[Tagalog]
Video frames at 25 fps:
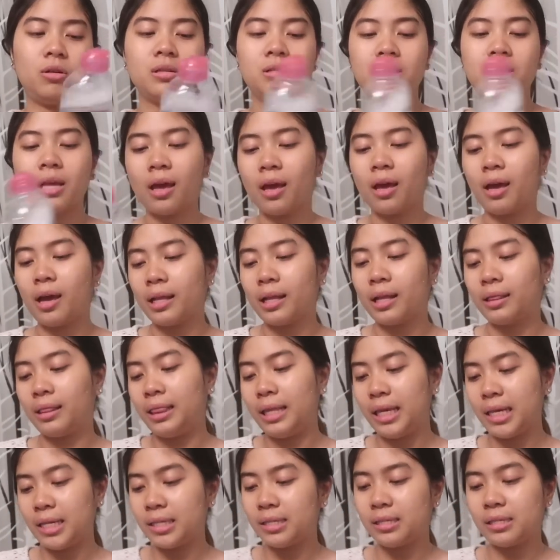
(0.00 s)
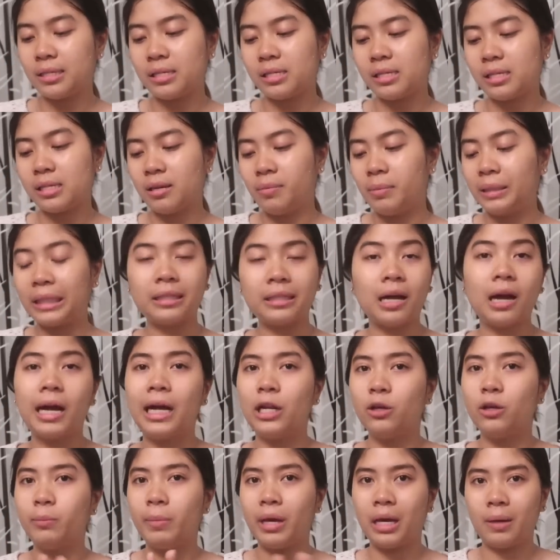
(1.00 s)
Kasi at least,
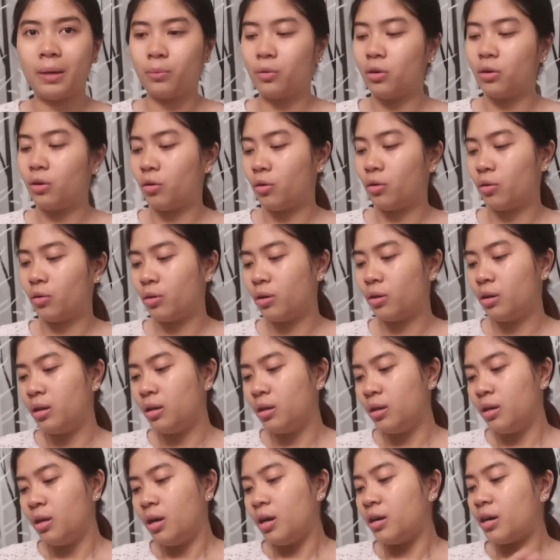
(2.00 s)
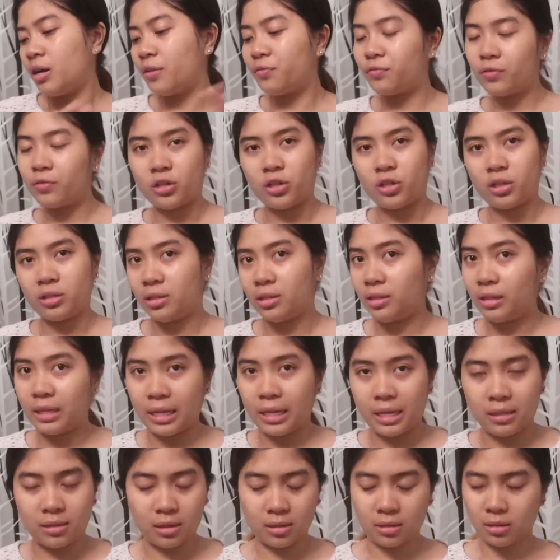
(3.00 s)
natatanggal yung makeup ko refreshes and
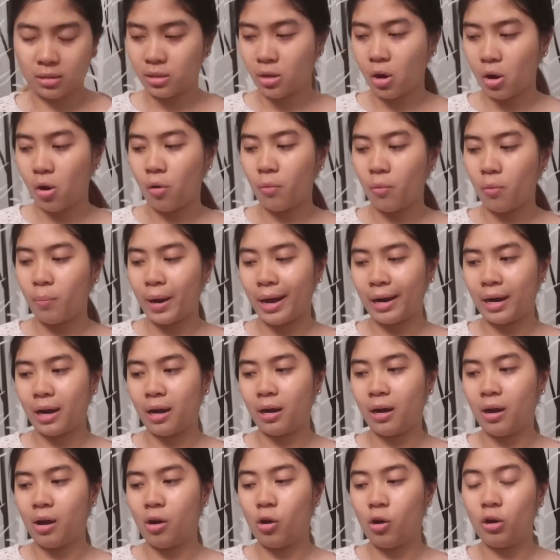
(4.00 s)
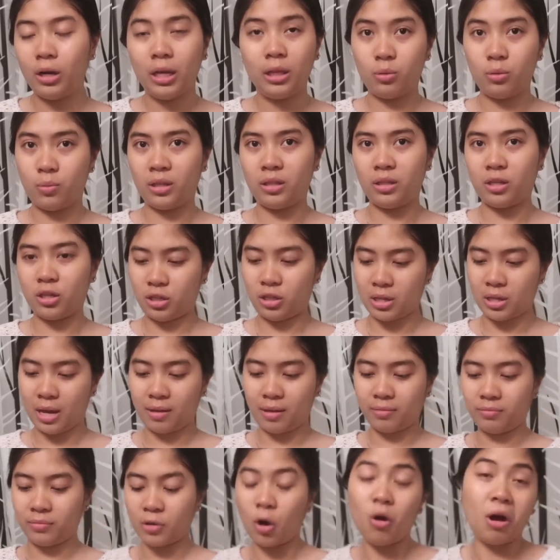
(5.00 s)
cleanses. So, parang all-in-one na
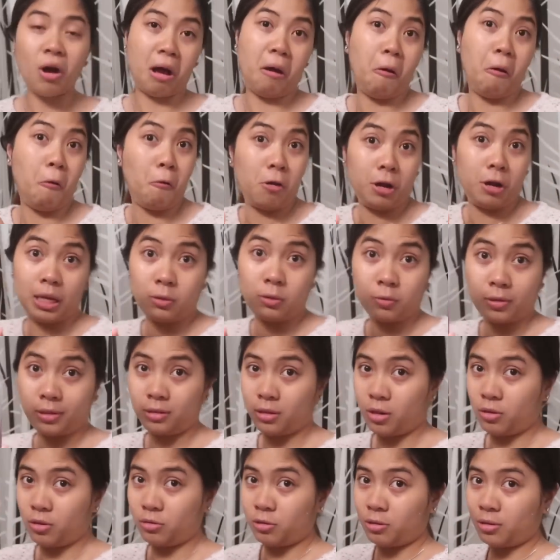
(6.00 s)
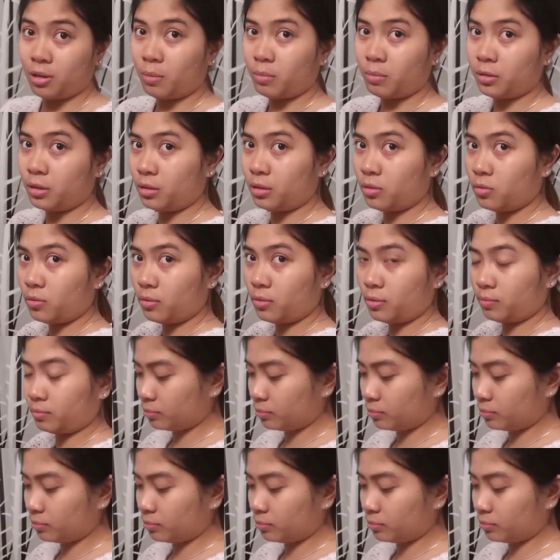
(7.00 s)
siya. Oo nga, all-in-one yung sinabi dito.